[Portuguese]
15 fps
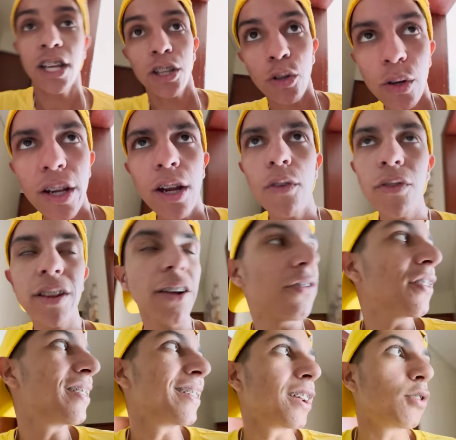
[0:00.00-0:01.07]
Então o que, que eu vou estar tá
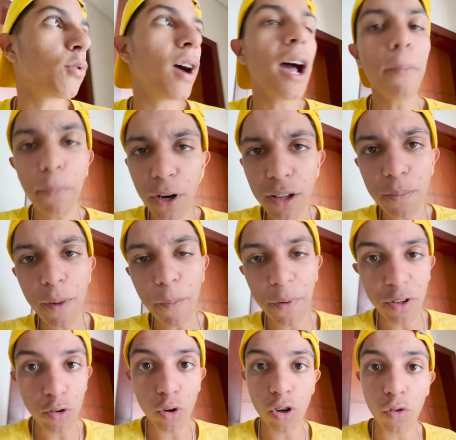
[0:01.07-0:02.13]
fazendo? A próxima
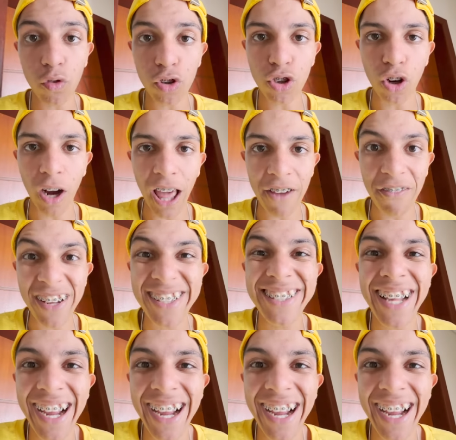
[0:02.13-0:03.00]
pessoa que eu vou trollar vai ser